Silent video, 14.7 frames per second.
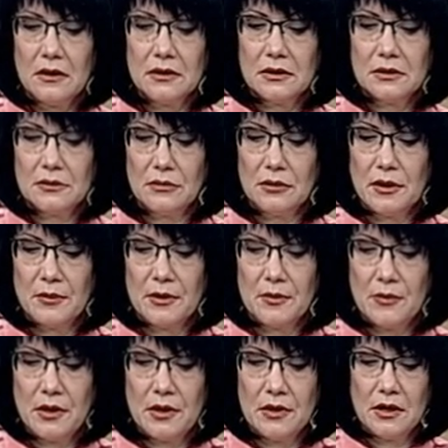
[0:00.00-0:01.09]
насколько я
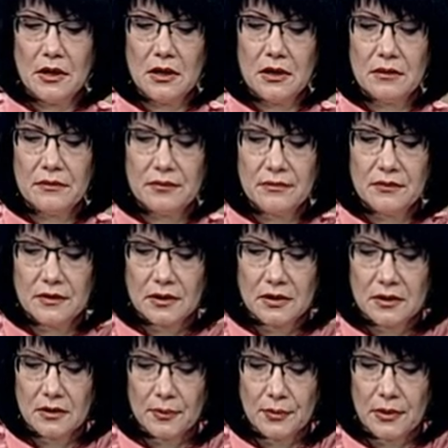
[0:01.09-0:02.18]
понимаю, Яков
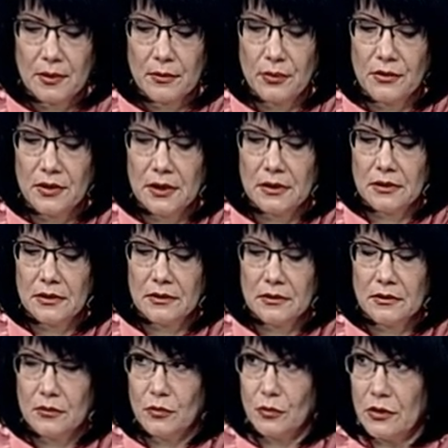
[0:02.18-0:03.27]
э, пробыл
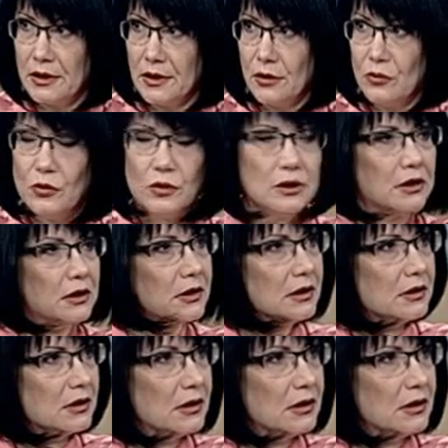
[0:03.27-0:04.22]
более года, да?